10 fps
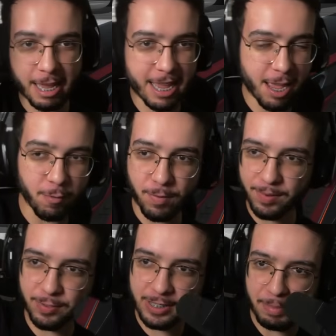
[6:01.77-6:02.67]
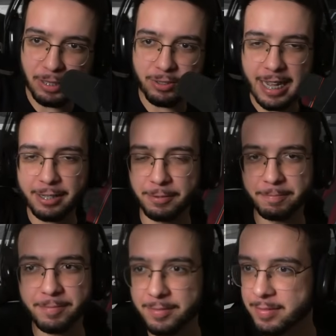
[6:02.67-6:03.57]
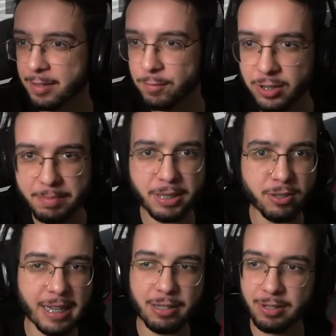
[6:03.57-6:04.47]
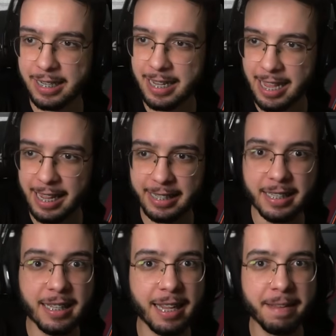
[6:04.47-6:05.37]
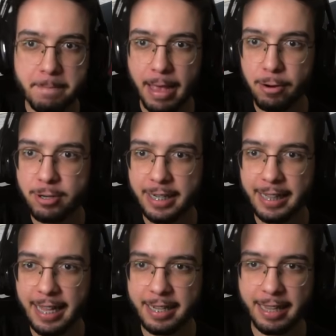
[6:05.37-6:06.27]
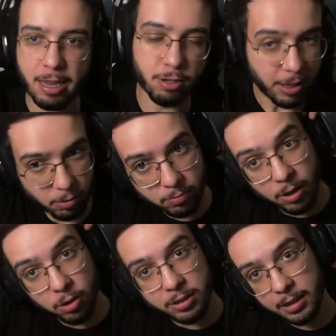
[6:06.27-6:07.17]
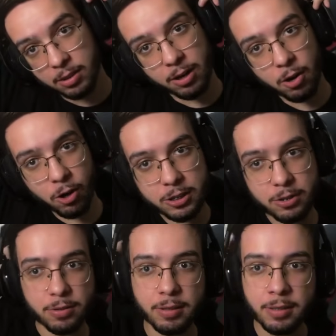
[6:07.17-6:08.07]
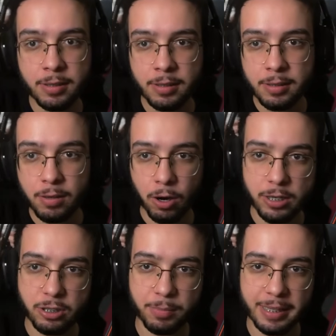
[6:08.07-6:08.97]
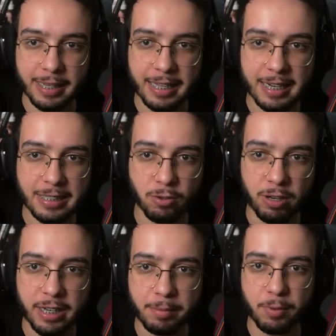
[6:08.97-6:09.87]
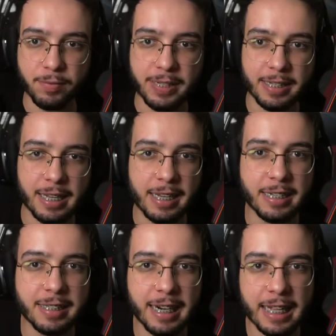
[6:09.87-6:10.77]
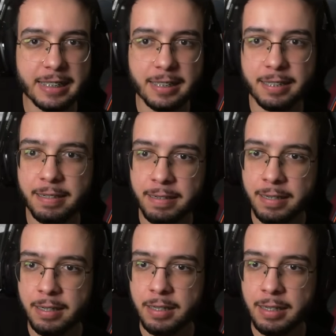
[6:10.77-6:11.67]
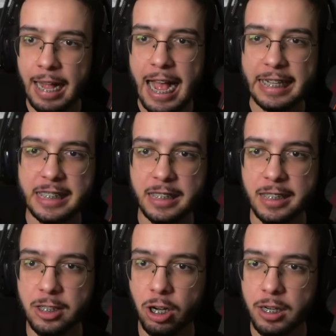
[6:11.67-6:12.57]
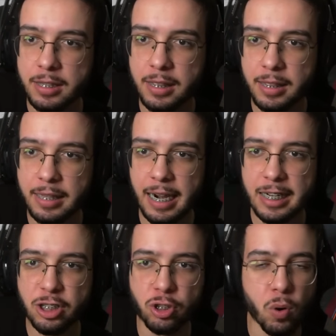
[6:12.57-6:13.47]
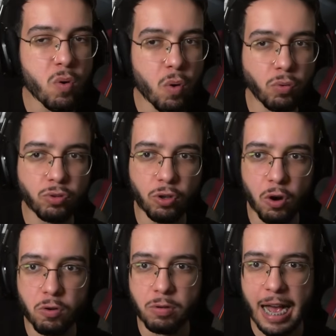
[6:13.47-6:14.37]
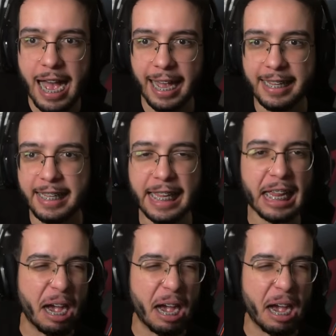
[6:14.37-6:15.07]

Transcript: Eu vou, ser mais ousado. Vou ser mais ousado. Cadê? É aqui, né? Aonde que tem? Tem, tem um... Eu sei que tem um negócio. deixa eu aumentar aqui a gasolina. Aproveitar que aqui é de graça. Aqui, ó. Traction Control. Aqui,